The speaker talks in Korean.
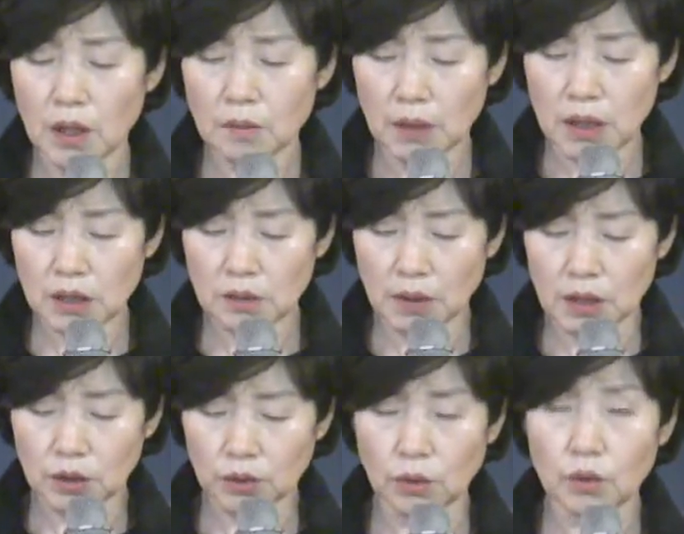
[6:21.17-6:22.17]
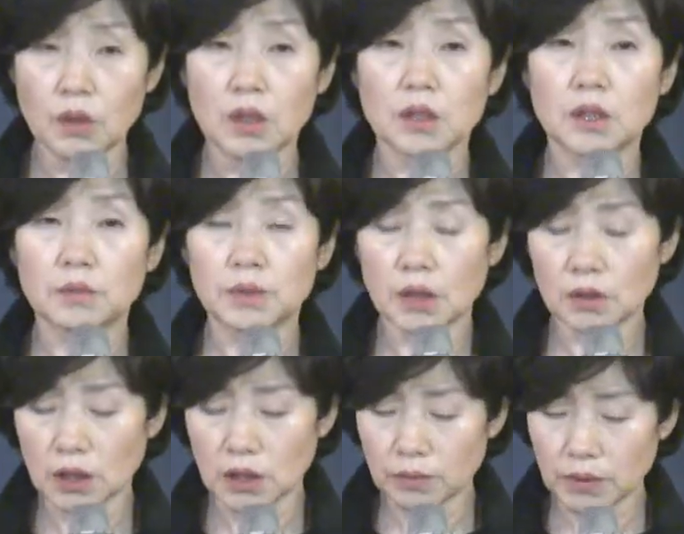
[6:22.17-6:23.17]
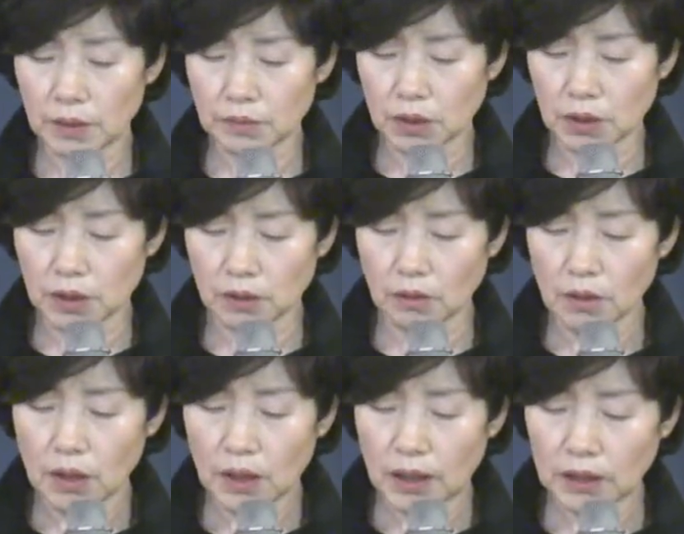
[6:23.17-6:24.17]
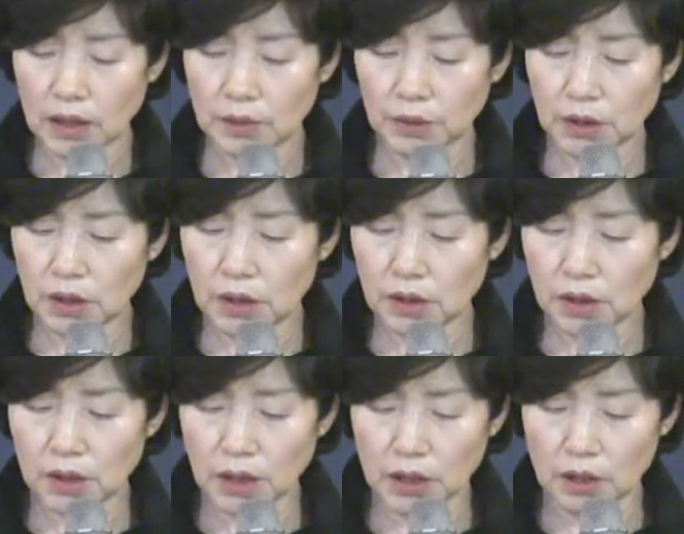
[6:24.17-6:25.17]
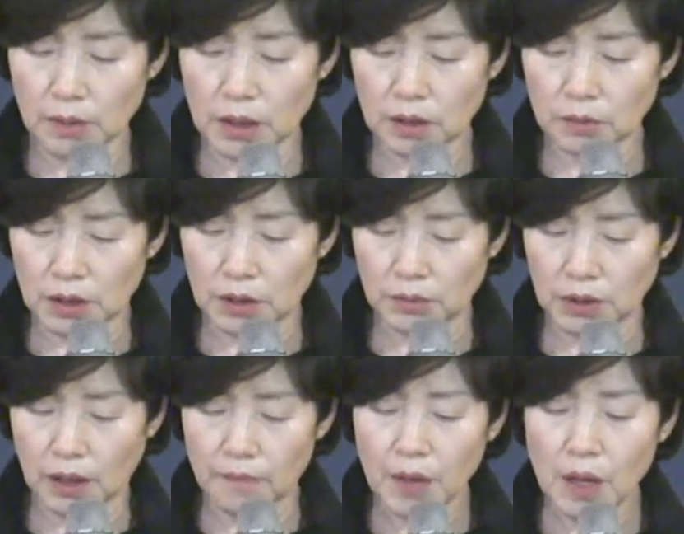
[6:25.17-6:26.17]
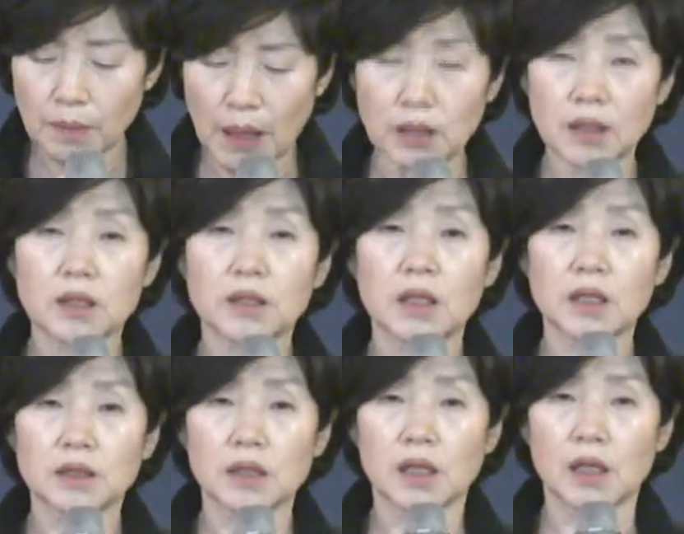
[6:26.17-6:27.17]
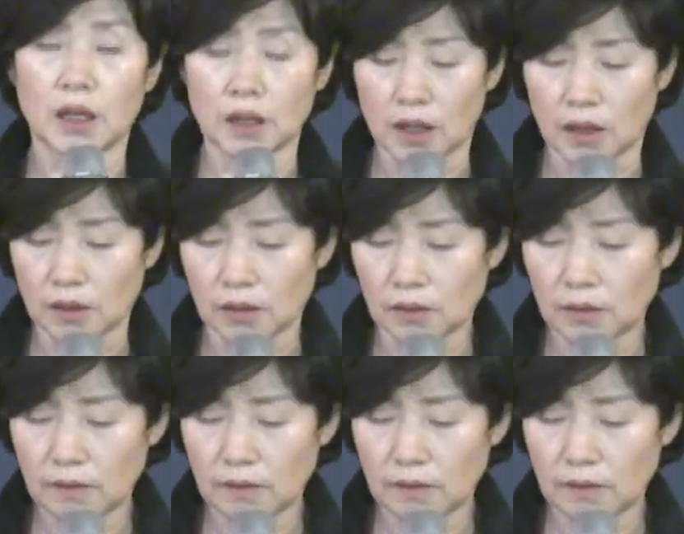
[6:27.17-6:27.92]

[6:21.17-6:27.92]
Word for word: 말씀하시고 12절과 13절에서 하나님은 의인들을 향하여 말씀하십니다. 바르게 신앙생활 하라.